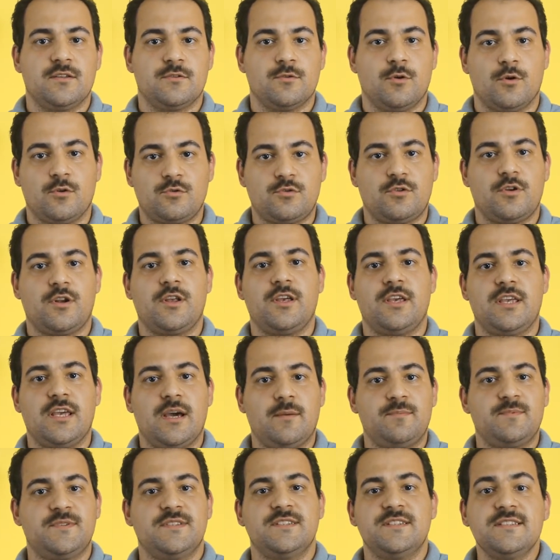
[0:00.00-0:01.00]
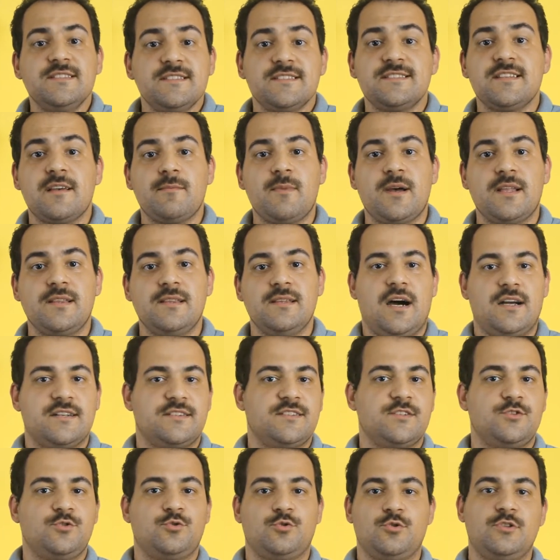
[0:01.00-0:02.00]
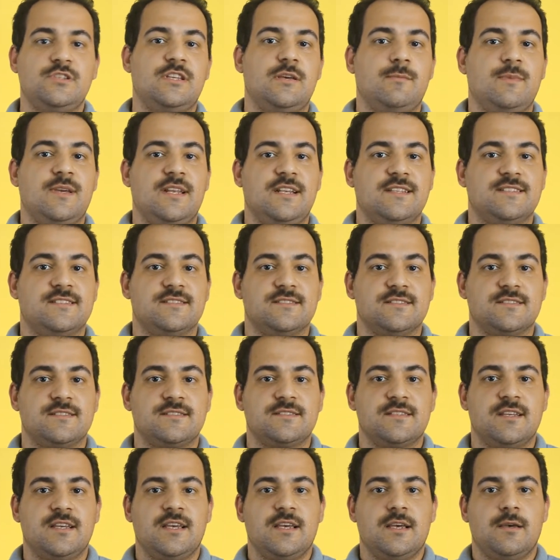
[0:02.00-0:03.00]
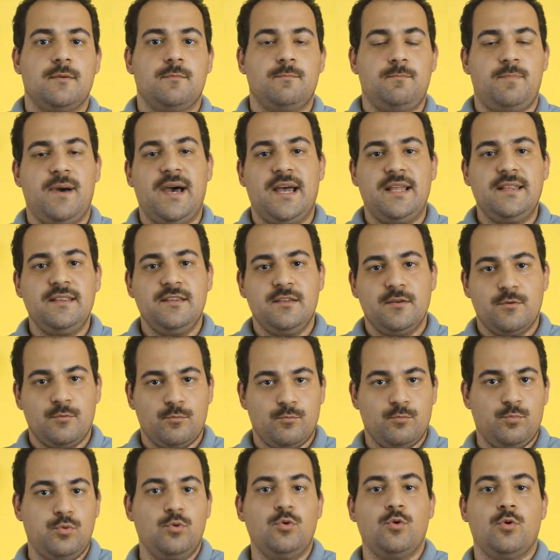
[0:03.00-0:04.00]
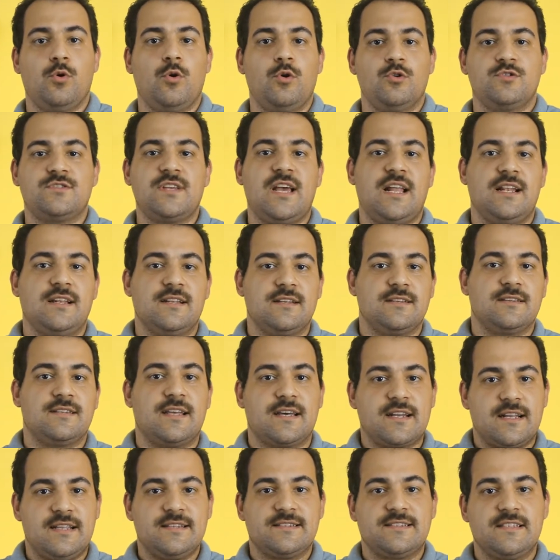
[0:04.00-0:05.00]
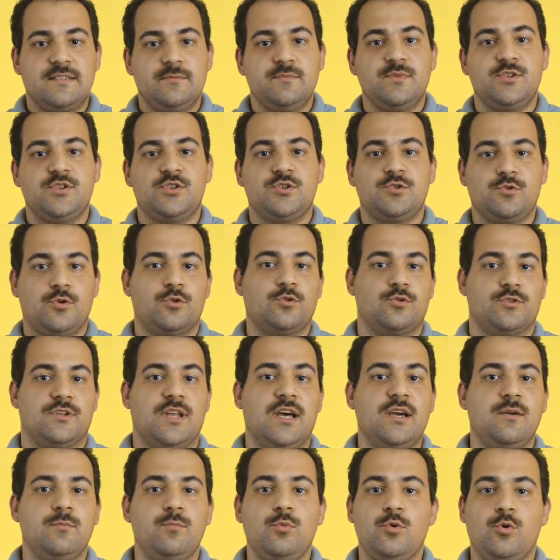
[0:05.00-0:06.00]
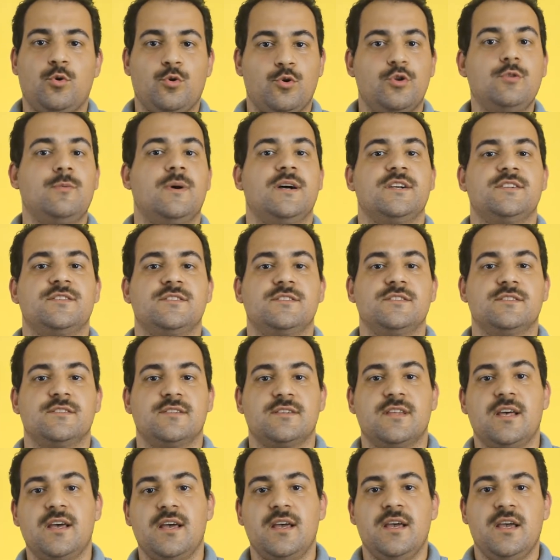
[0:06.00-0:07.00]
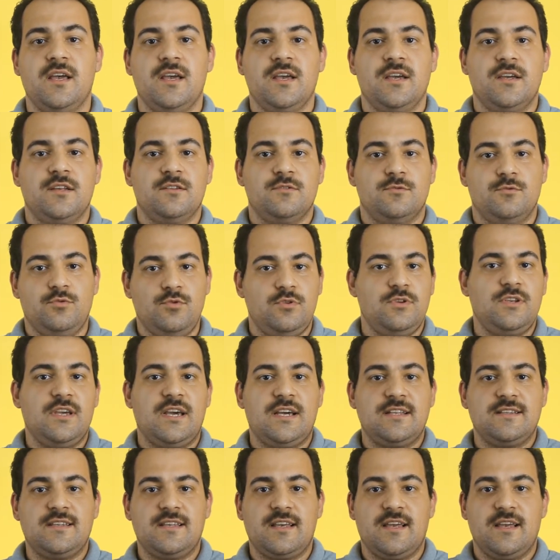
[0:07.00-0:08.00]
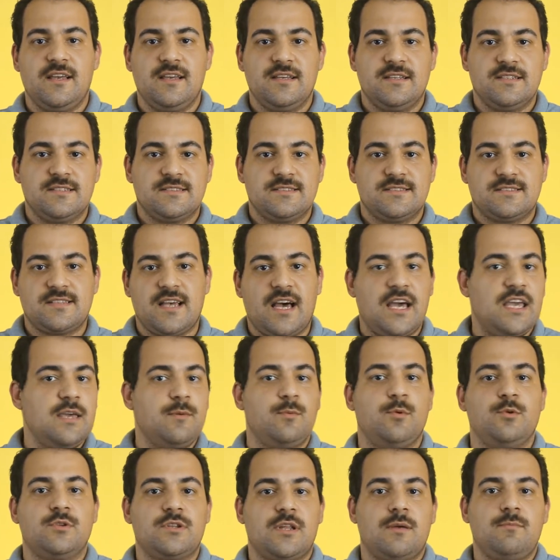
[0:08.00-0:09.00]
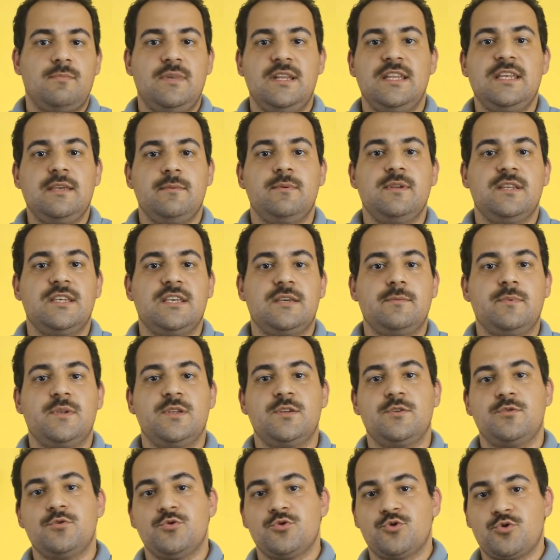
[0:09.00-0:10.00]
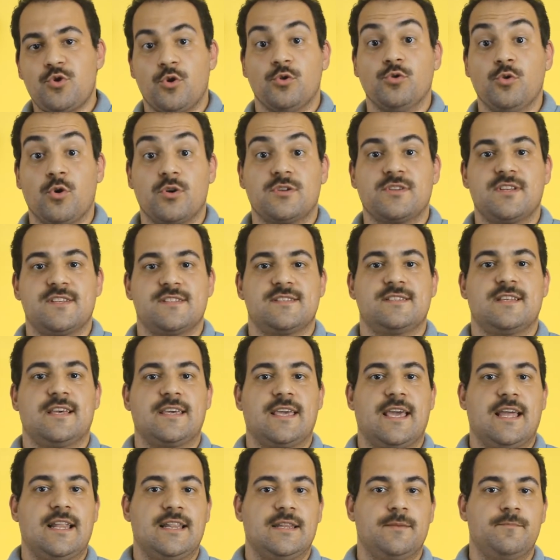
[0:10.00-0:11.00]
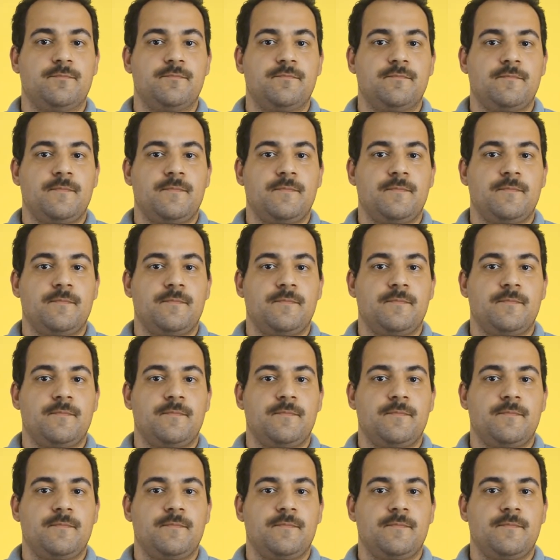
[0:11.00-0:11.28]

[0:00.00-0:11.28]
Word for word: Doktorayı yaptığınız zaman artık şunu demelisiniz. Ben bu özel daraltılmış konuda, bu konu başlığında dünyada sahip olunan bilgi birikiminin son noktasına geldim.